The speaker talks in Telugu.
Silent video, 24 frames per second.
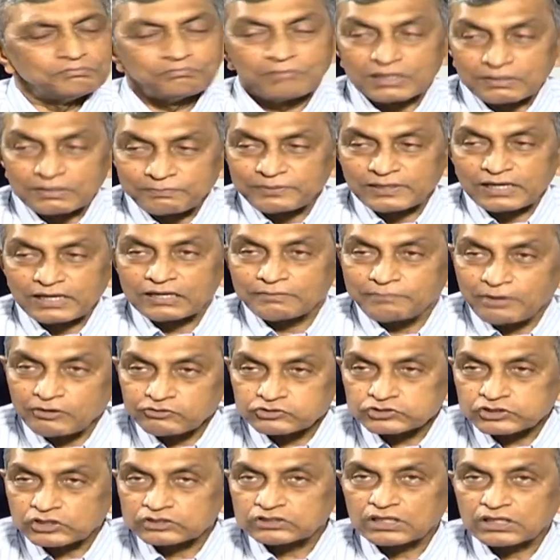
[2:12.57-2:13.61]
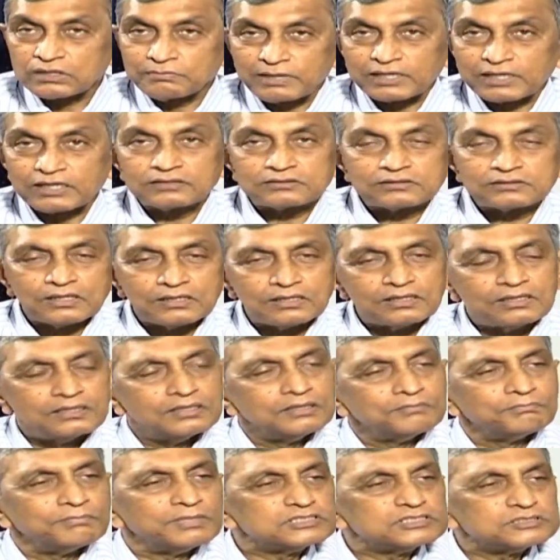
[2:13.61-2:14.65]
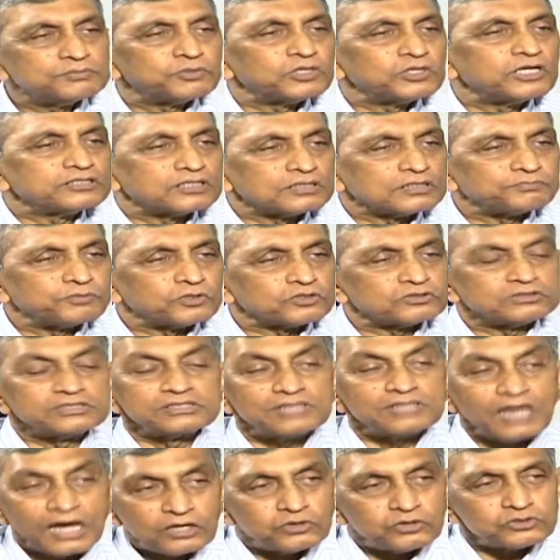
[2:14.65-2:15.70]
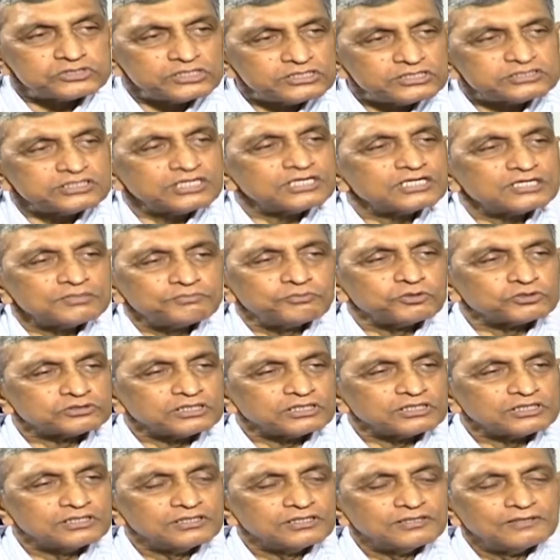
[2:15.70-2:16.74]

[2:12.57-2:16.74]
మన పిల్లల భవిష్యత్తుకి మరింత మంచి పునాది ఏర్పడుతుంది ఇది ఆలోచన చేయకపోతే